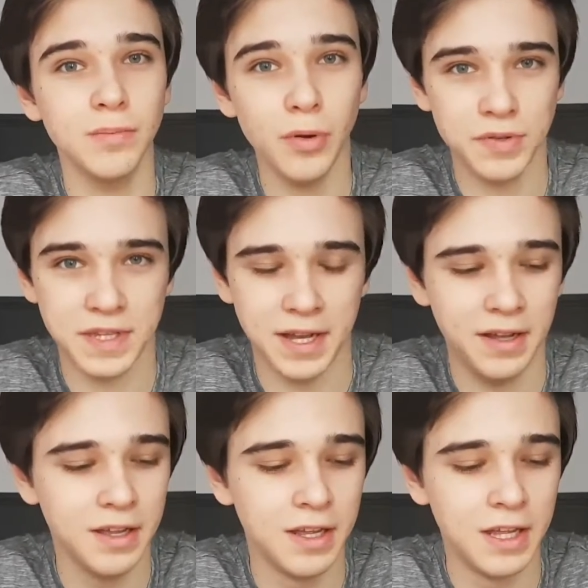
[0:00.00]
polska.
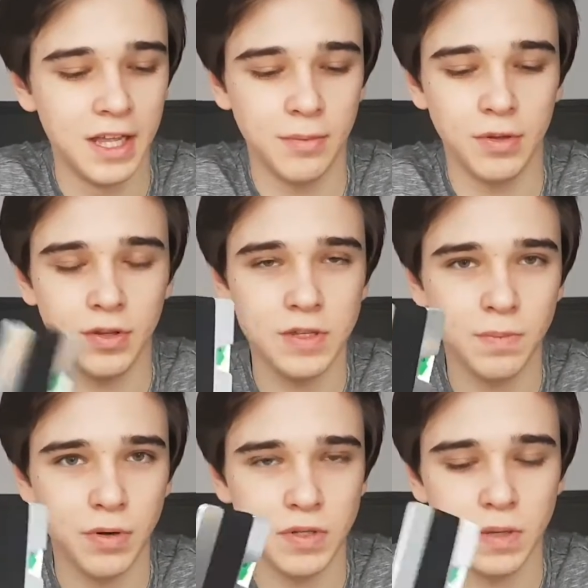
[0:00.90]
Jakby to
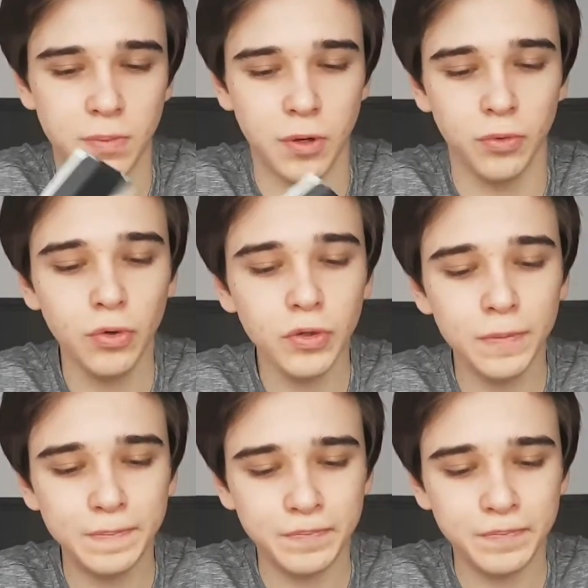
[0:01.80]
jest polski produkt.